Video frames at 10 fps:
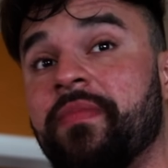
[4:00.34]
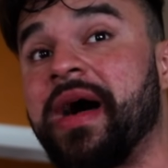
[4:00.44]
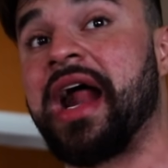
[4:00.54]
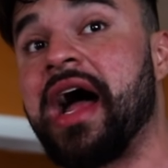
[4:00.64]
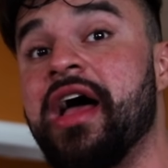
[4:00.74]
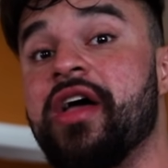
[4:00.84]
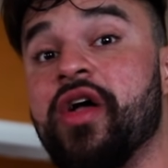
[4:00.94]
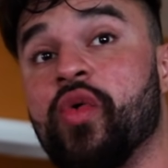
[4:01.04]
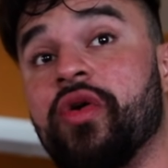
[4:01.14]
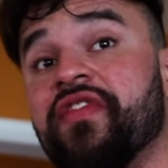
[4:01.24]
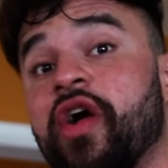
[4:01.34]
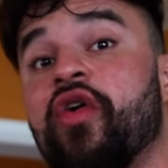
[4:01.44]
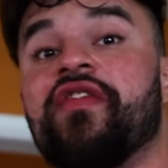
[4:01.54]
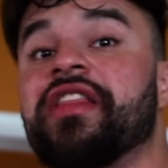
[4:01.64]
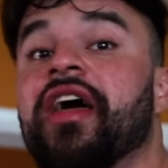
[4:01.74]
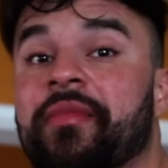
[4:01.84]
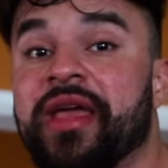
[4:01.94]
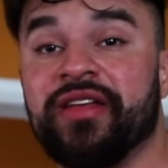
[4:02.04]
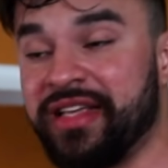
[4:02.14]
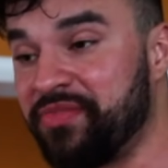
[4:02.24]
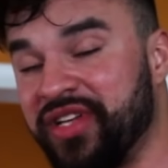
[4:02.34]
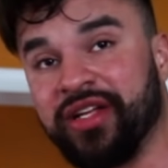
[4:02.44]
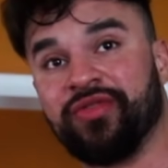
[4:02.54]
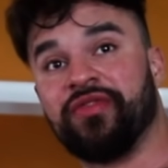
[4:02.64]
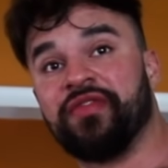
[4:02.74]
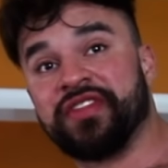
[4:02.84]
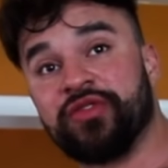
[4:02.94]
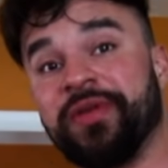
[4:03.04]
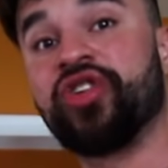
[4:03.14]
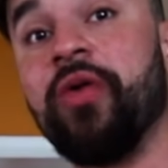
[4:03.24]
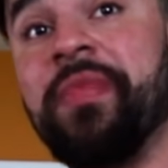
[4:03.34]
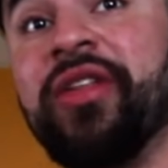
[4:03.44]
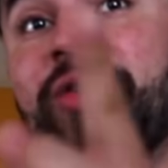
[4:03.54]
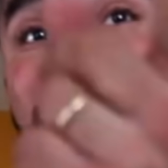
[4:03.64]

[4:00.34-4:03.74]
parar quando eu ficar igual o Van Damme, 100%. Vou fazer o split completo igual